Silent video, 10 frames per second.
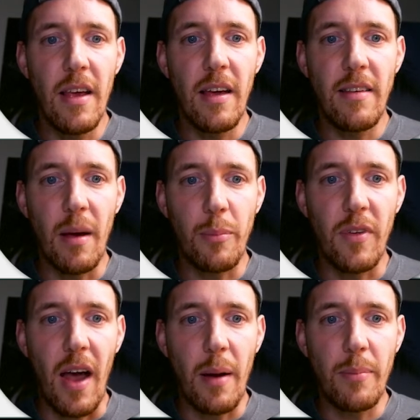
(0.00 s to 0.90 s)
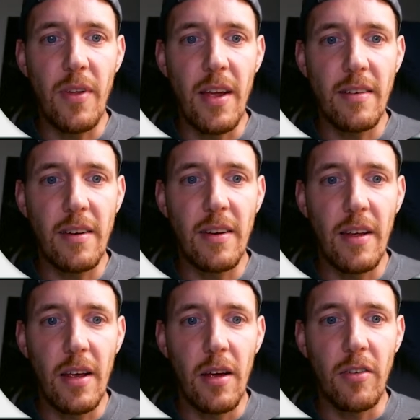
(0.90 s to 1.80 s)
Ich habe es geupdatet.
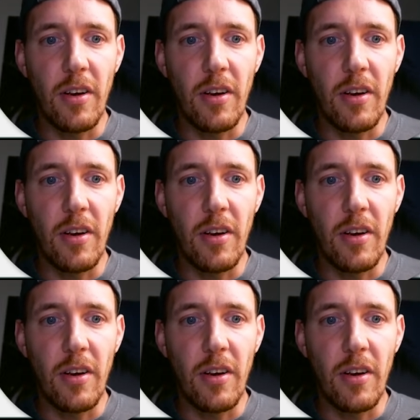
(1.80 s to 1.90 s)
Ich